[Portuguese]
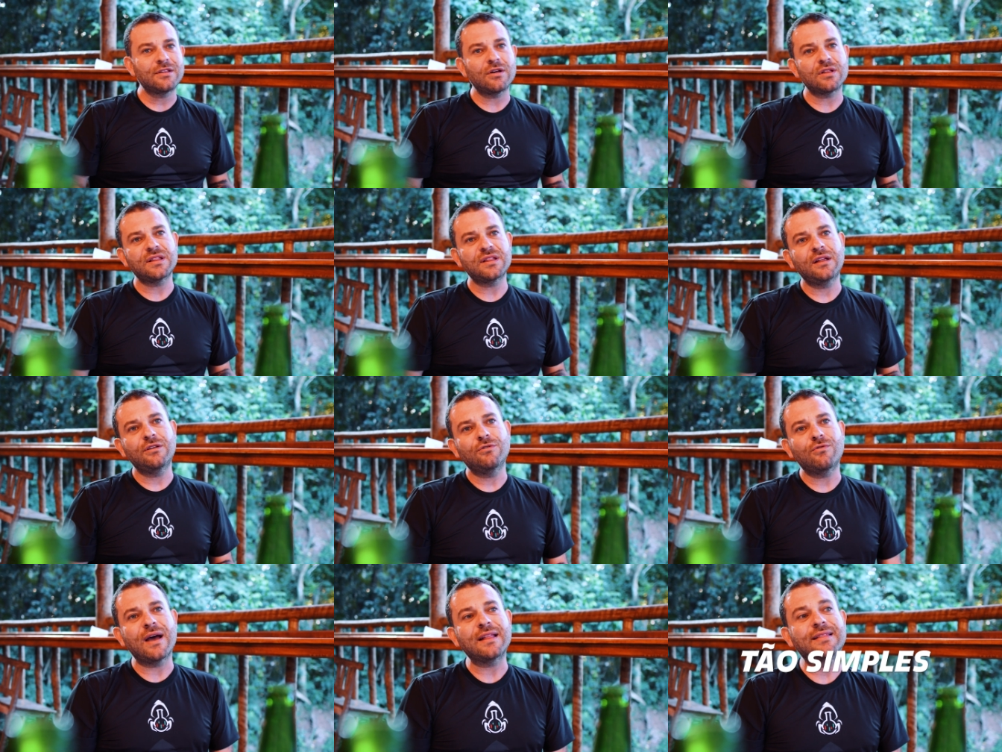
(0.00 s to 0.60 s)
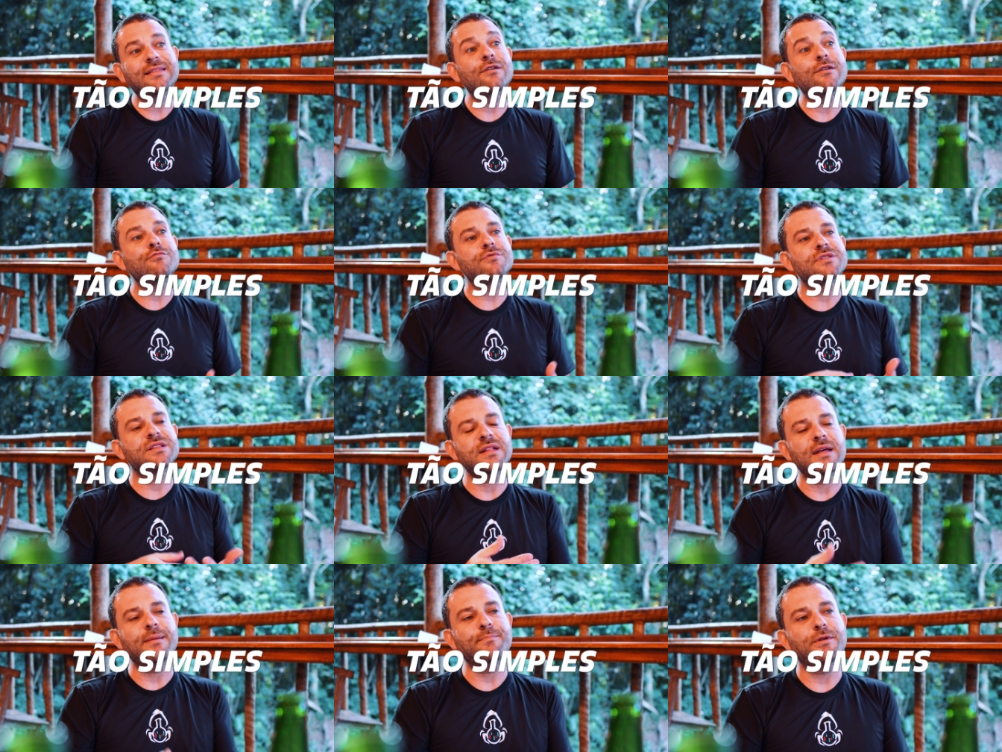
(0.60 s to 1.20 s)
Então assim, não é tão
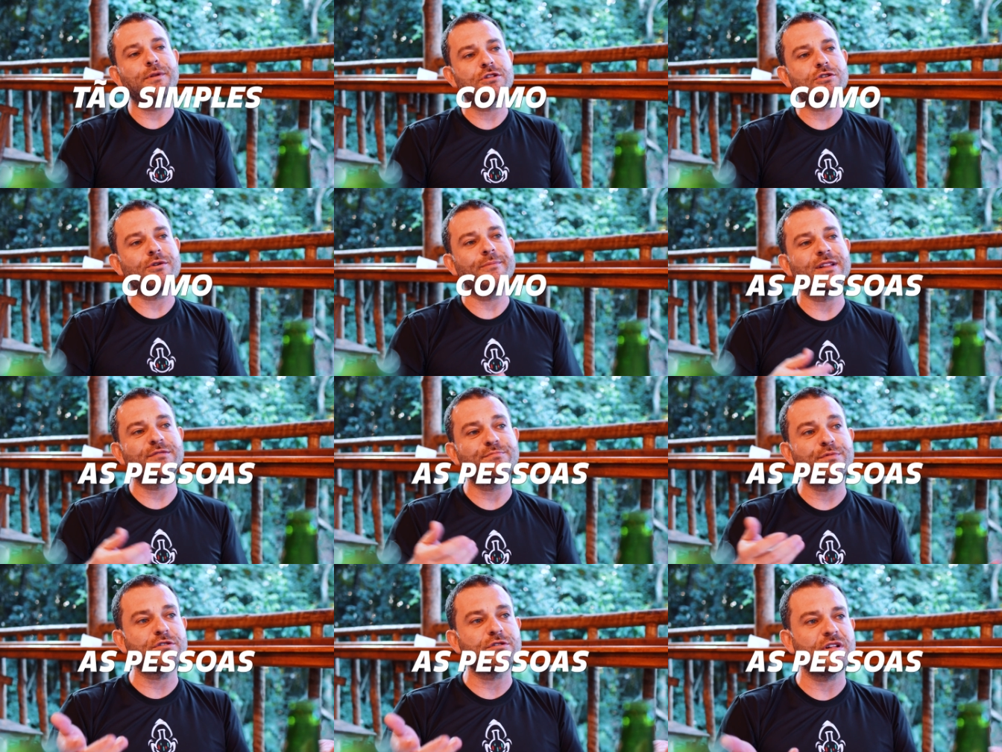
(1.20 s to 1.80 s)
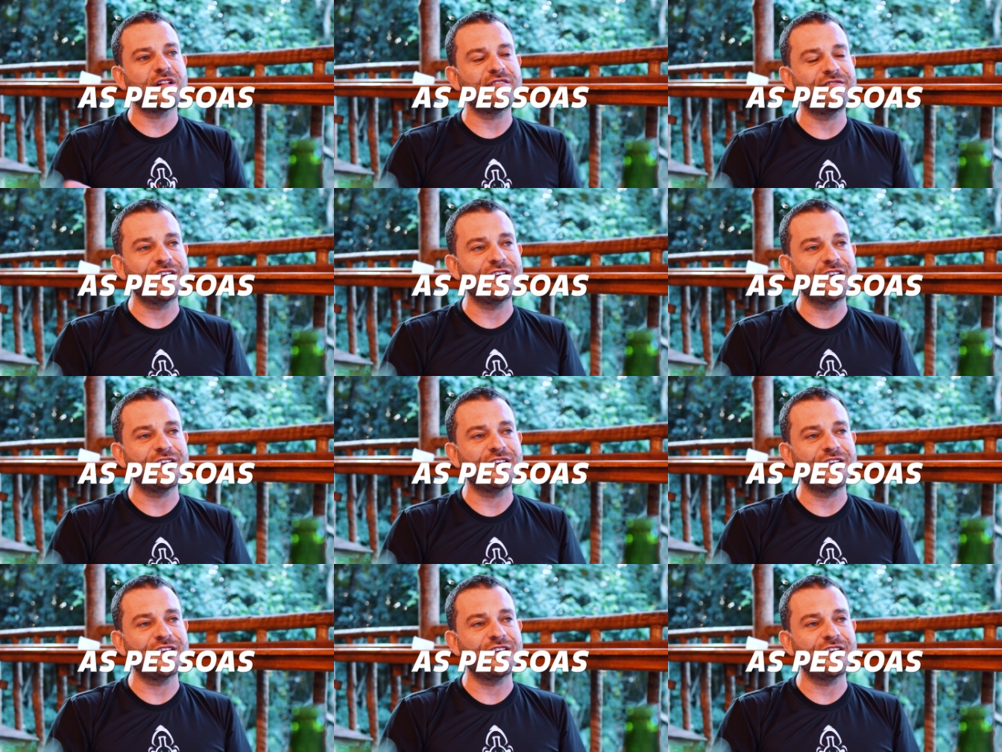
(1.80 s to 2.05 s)
simples como as pessoas